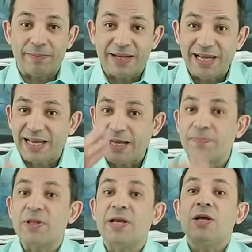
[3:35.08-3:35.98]
أمريكي
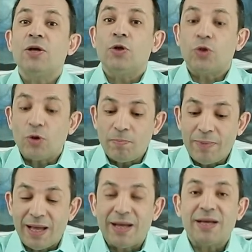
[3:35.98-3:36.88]
ثم
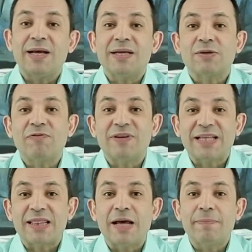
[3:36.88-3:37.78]
آه، سوف
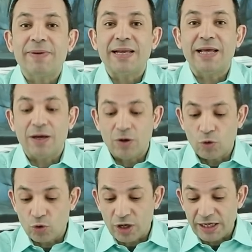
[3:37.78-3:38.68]
تذهب إلى
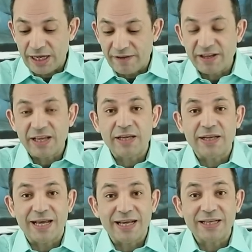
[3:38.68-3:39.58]
أوكرانيا في
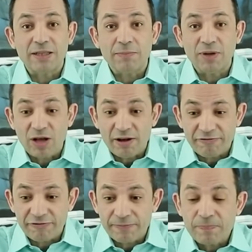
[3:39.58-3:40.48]
نهاية
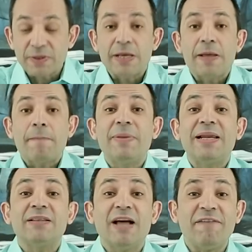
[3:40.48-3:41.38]
المطاف
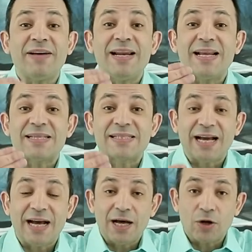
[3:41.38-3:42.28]
بالإضافة
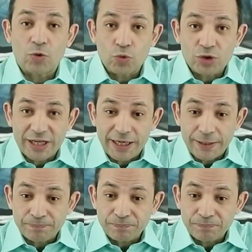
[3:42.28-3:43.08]
للأسلحة الروسية